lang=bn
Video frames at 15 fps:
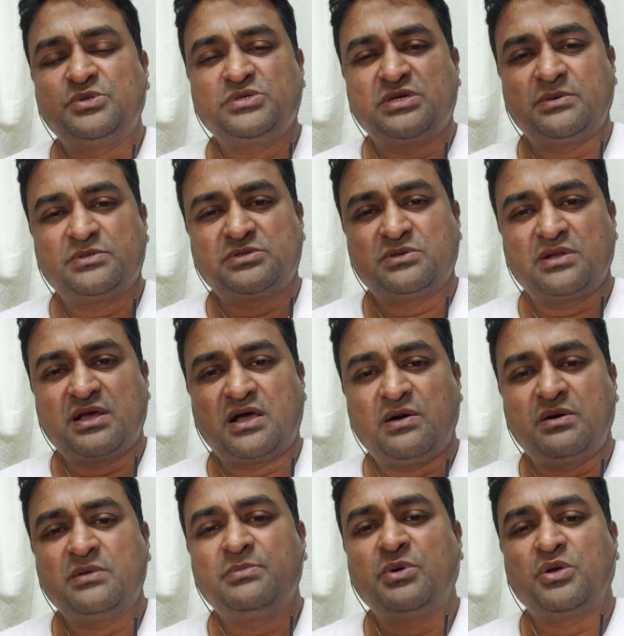দুই চামচ করে
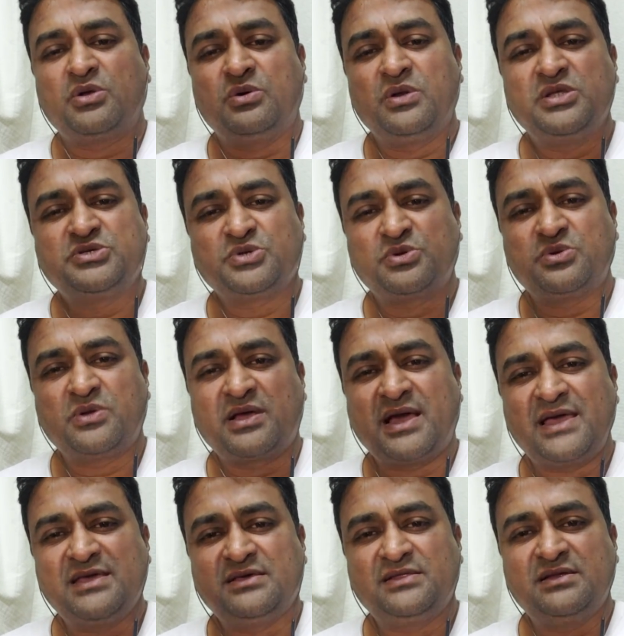খাওয়ান বড় হলে জোর করে
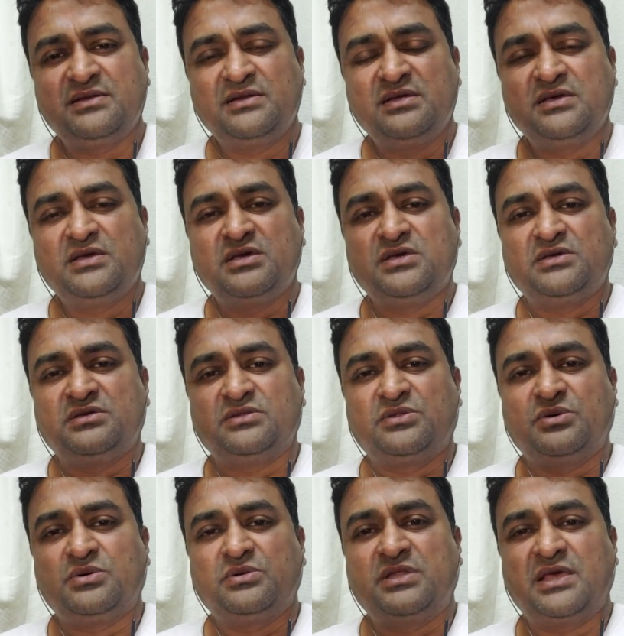খাইয়ে দেন তো
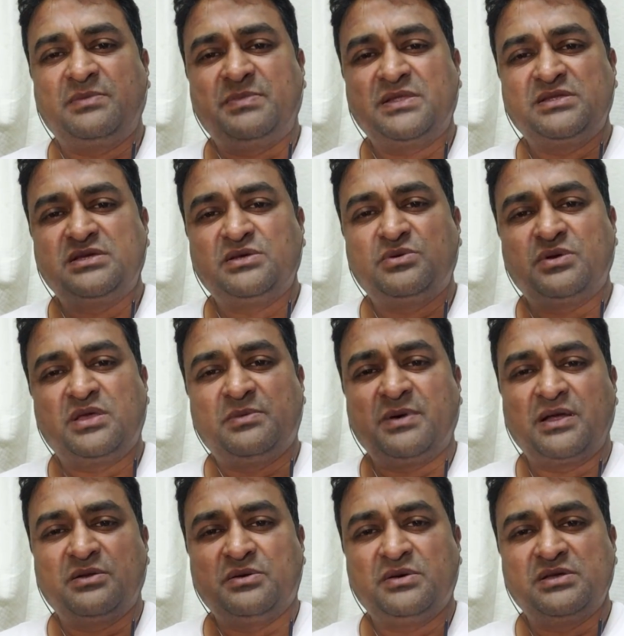দেখবেন যে রোগী
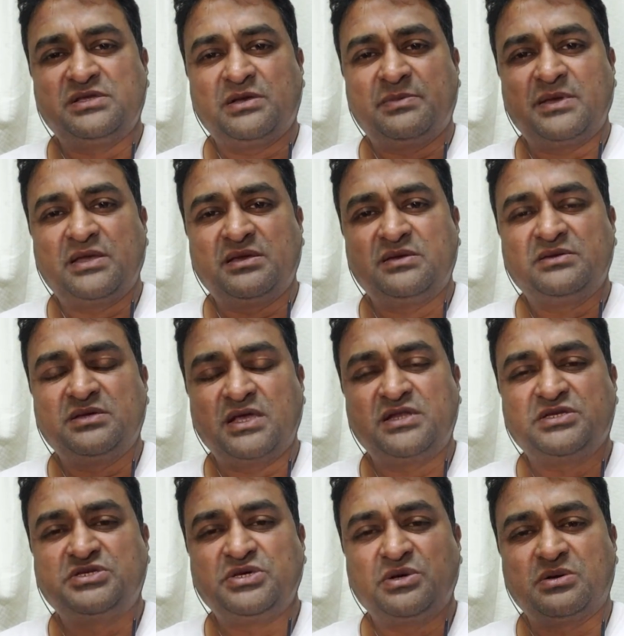ভালো হয়ে যাবে এটা
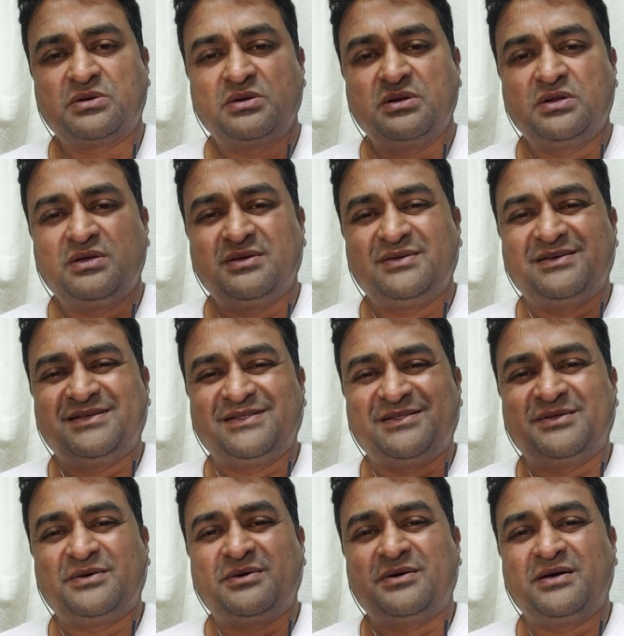শিওর
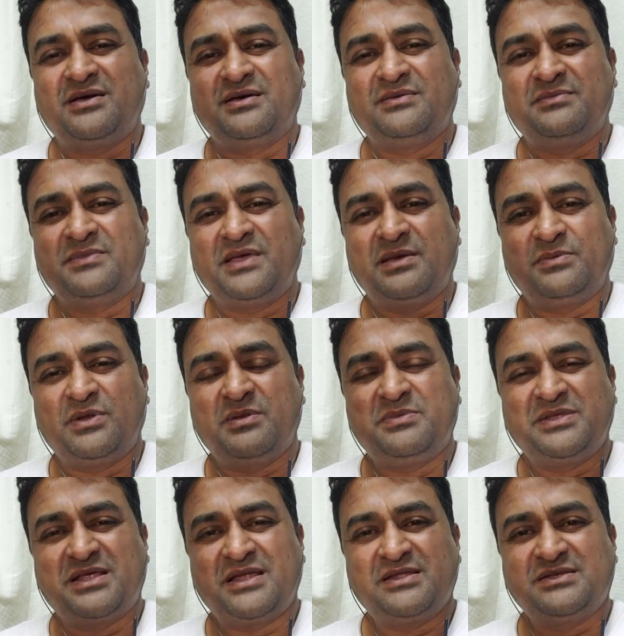তো এ বলে
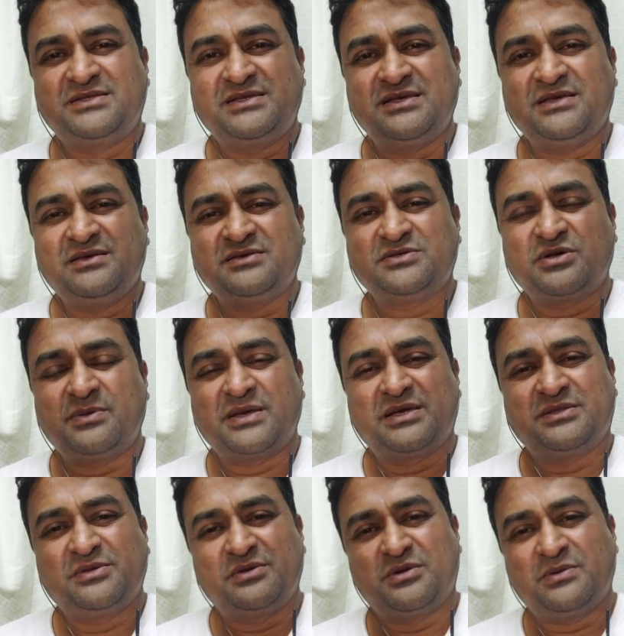বিদায় নিচ্ছি সবাইকে
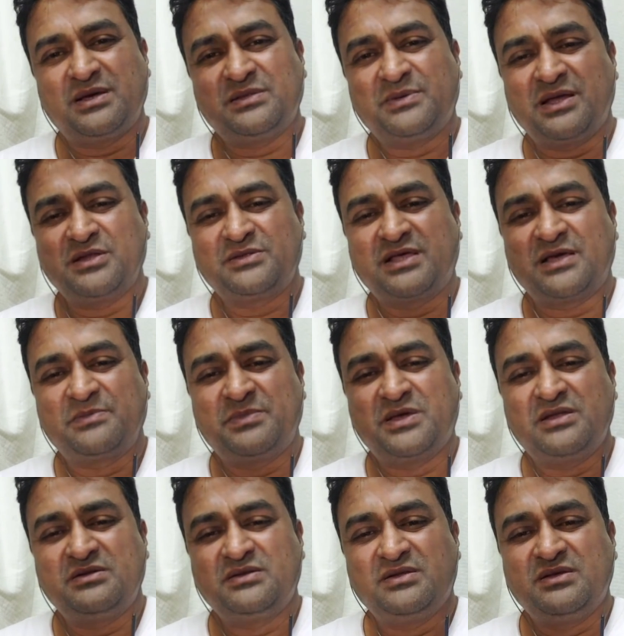ধন্যবাদ ভালো
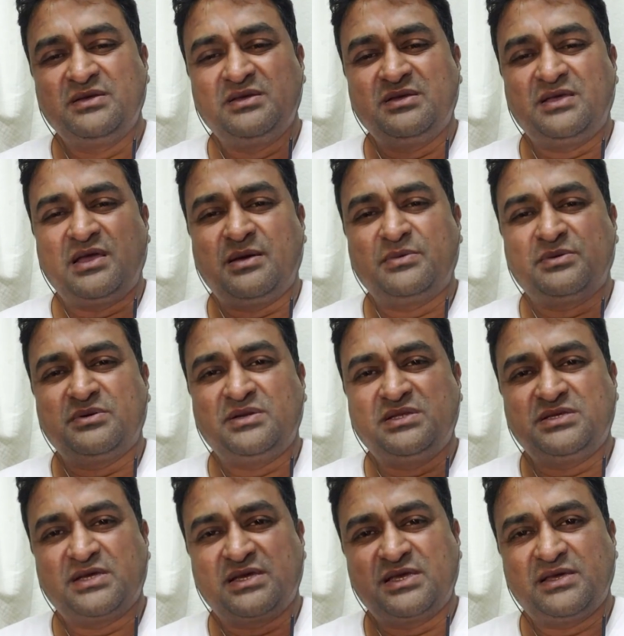থাকবেন এবং
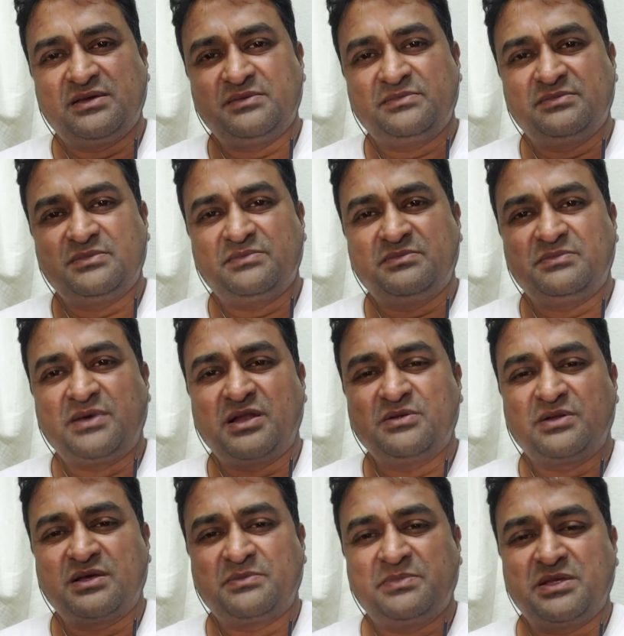নিজেকে ভালো
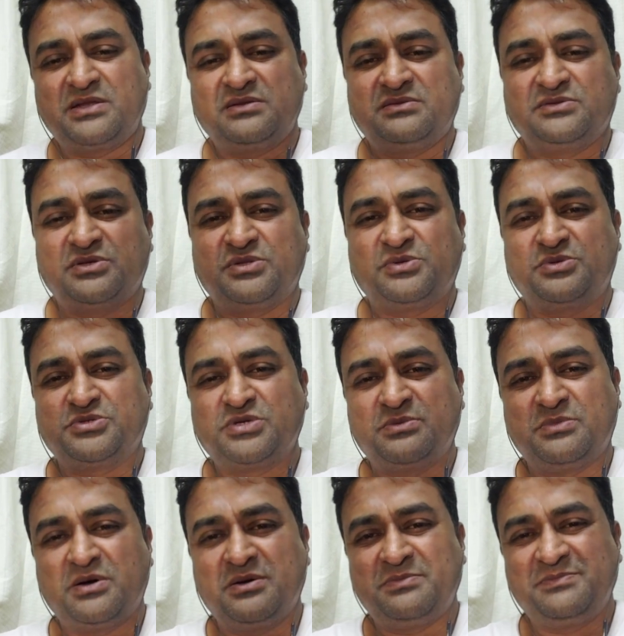রাখবেন যতটুকু
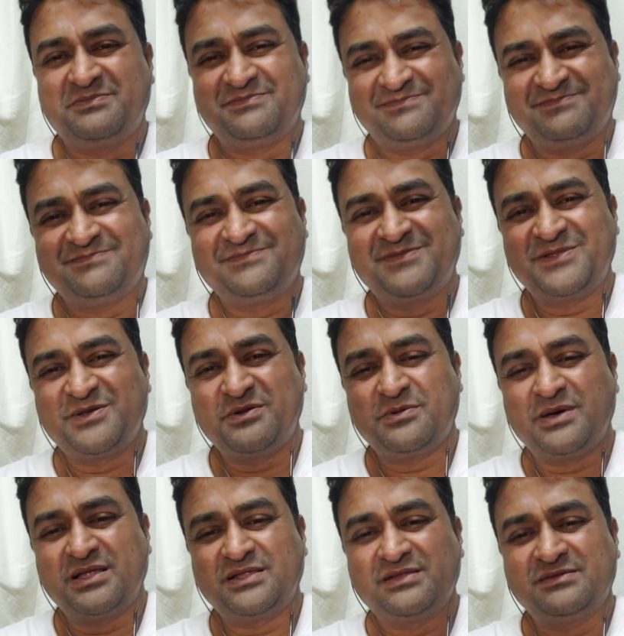সম্ভব
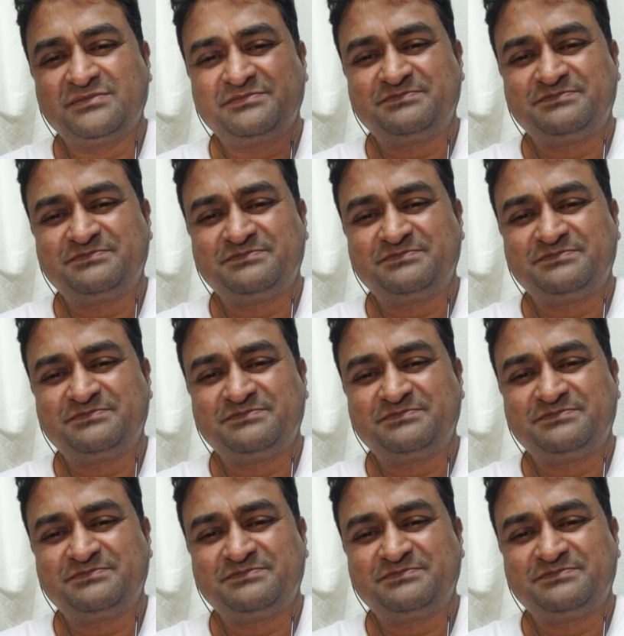ধন্যবাদ